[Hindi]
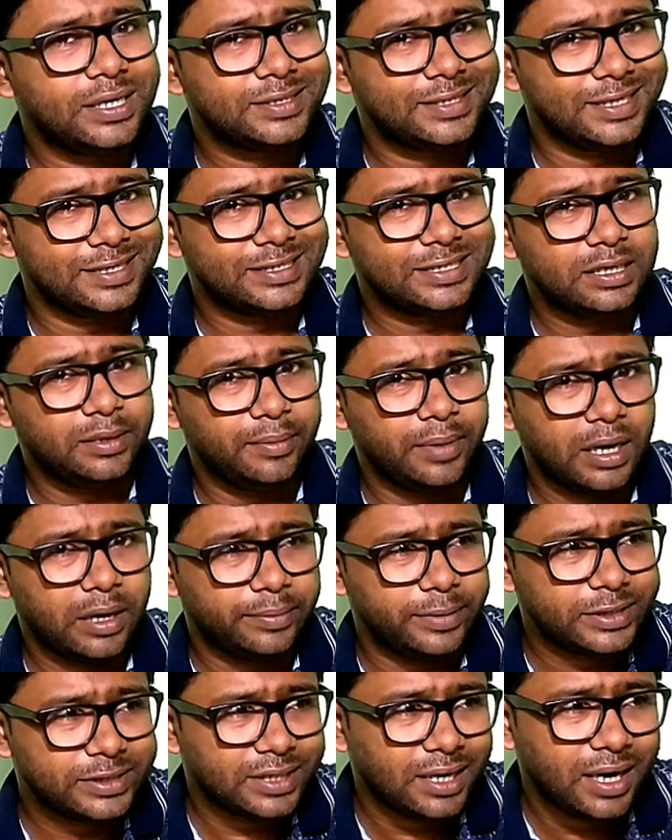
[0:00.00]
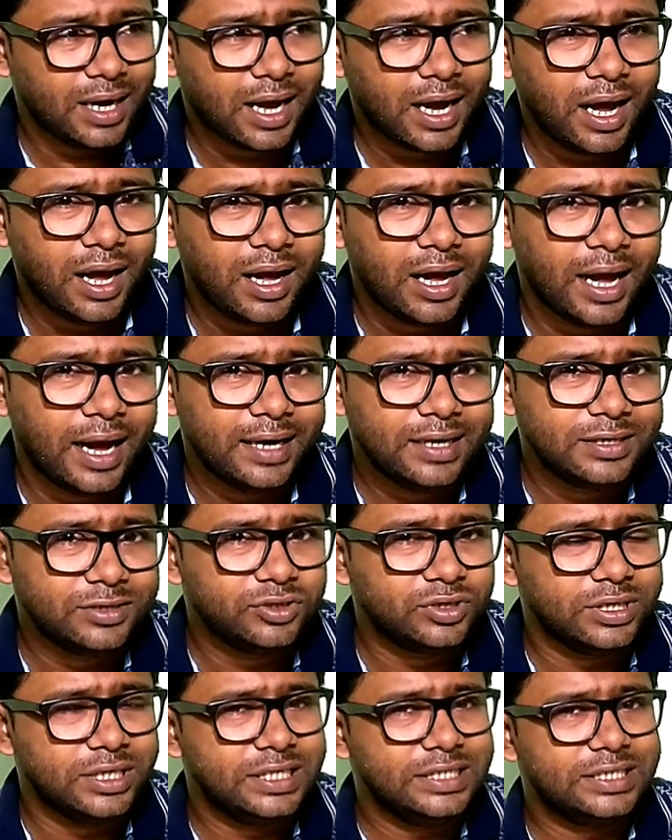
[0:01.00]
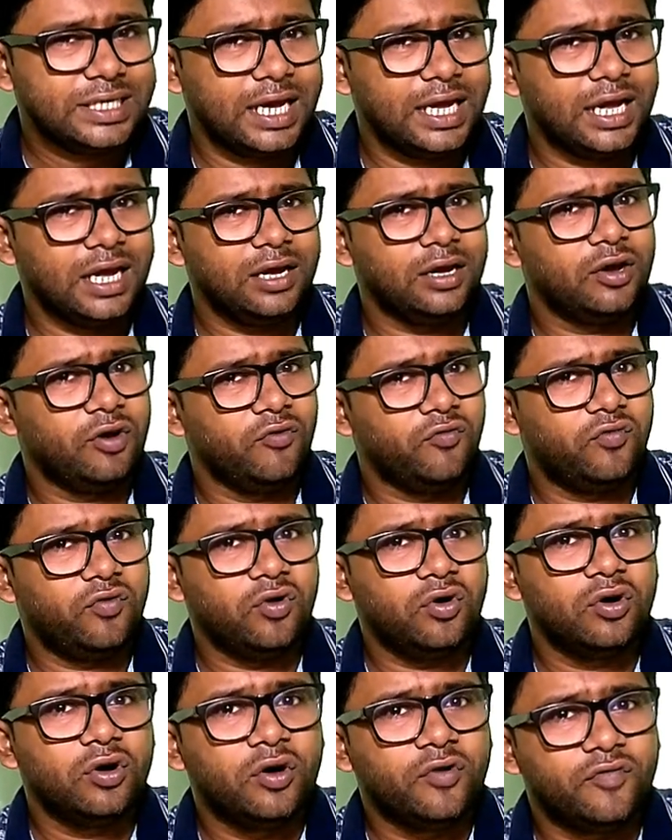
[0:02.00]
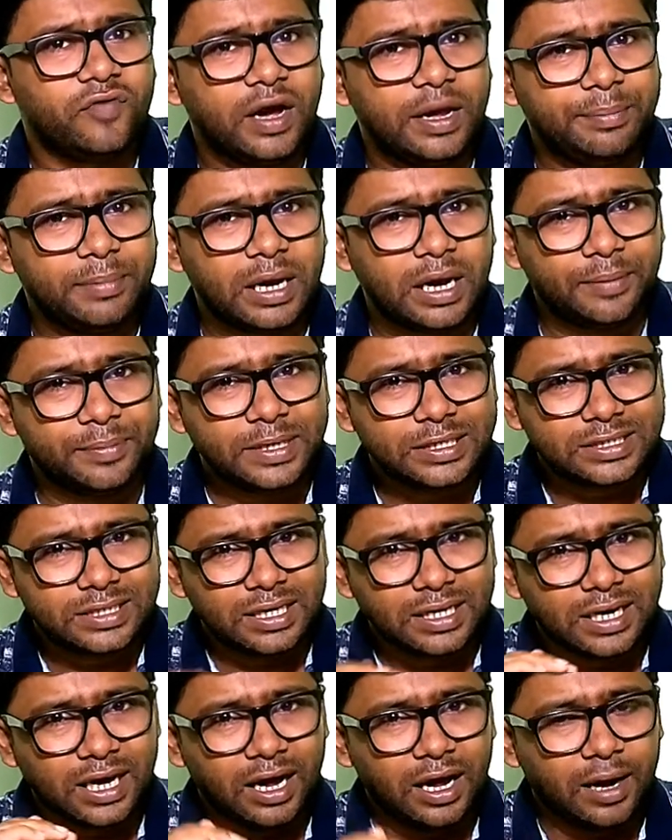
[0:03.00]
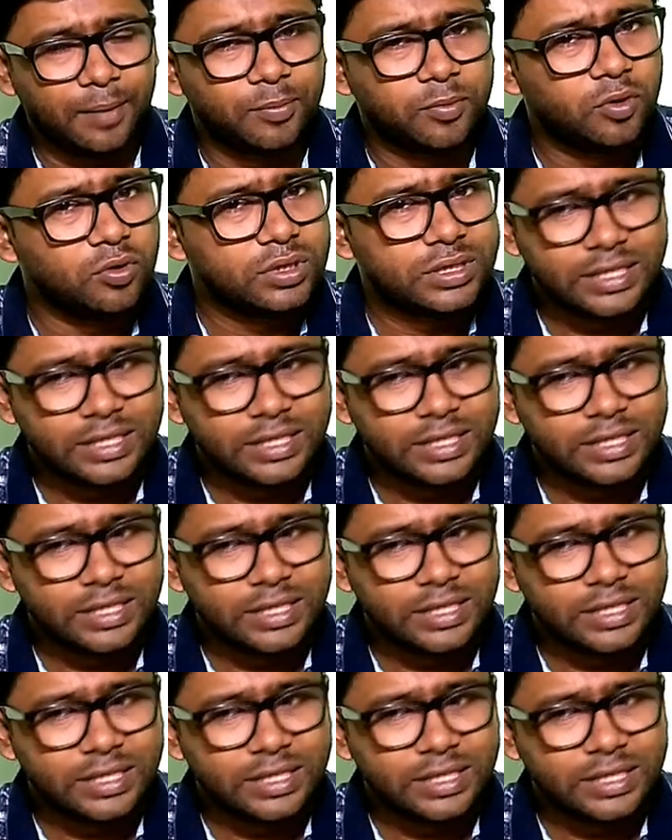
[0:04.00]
है सिक्सटीन मेगा का एंड जो सबसे नीचे है वो 5 मेगापिक्सल का आपको